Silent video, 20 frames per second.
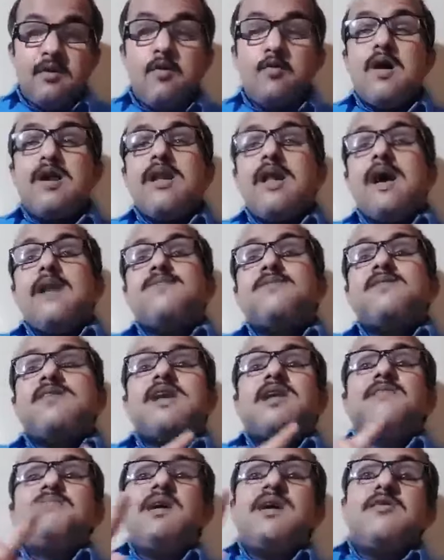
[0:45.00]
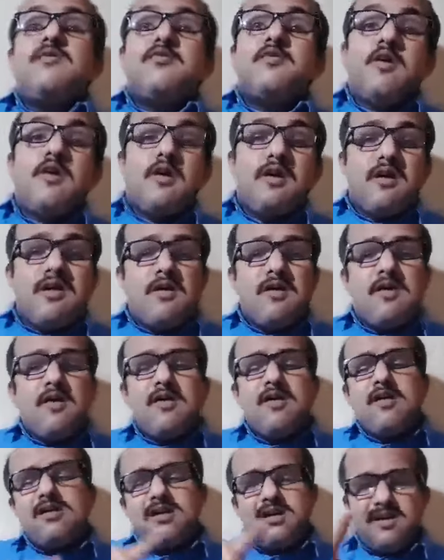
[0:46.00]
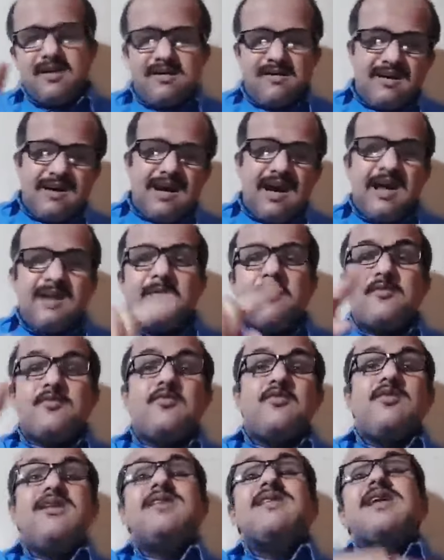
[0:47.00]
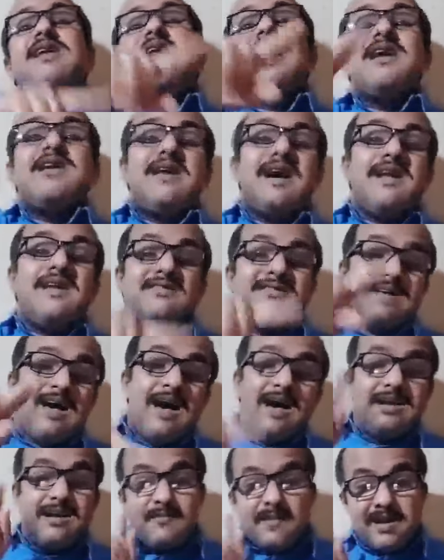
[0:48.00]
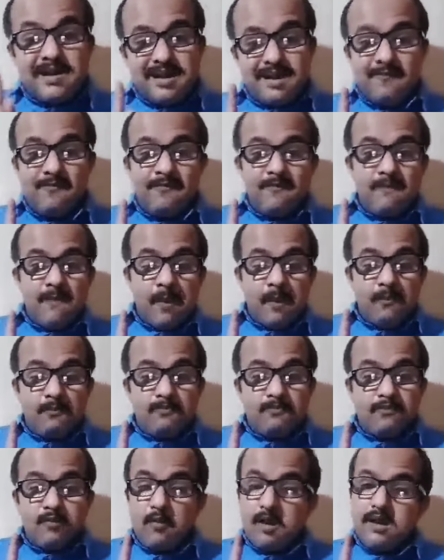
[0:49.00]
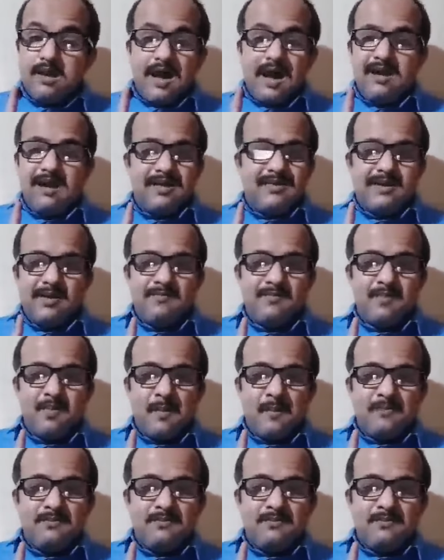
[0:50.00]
هو الافضل بين كل الموجودين الان على الساحه اليمنيه والله العظيم